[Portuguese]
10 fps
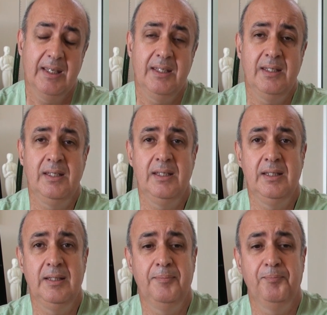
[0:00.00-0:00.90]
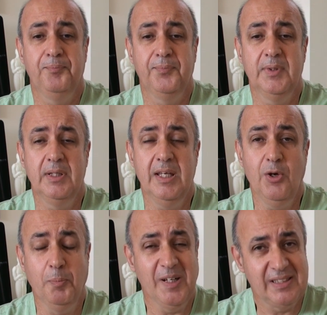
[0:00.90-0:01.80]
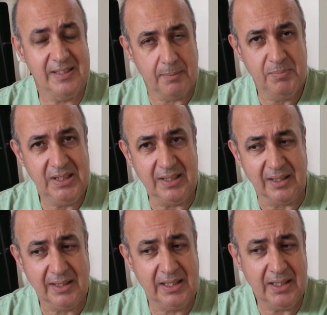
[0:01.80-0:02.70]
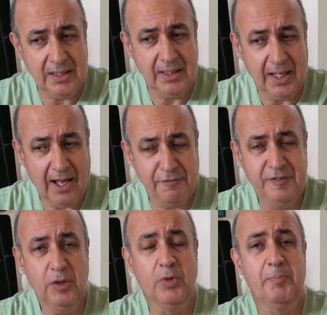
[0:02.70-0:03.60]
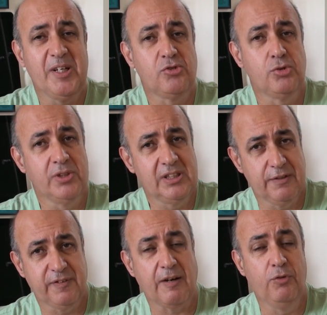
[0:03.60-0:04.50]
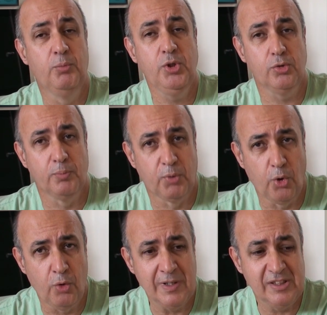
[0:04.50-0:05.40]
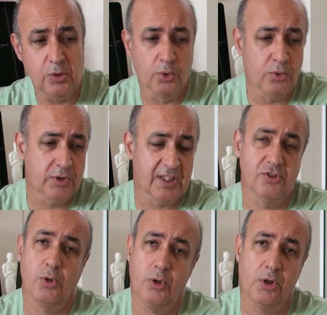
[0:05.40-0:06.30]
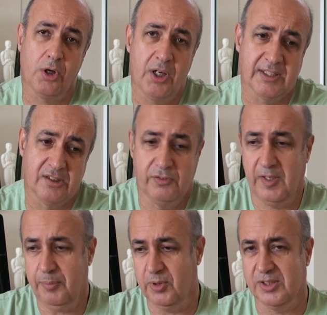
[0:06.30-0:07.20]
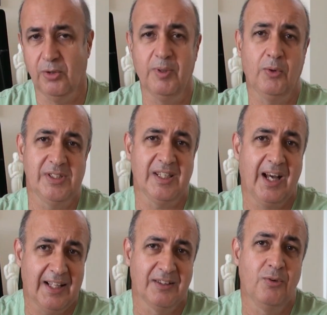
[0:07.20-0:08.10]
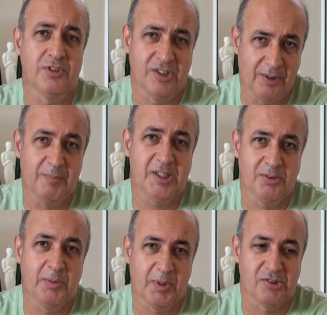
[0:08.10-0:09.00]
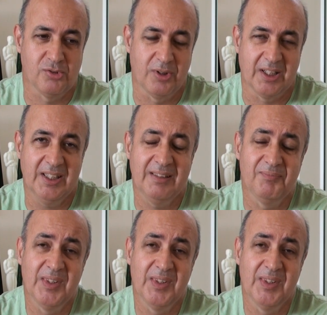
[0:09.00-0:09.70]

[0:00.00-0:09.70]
E eu percebi que haviam impressões que ficavam muito boas e outras horrorosas. Eu falei, pô, tem uma coisa errada, estão usando a mesma impressora, né?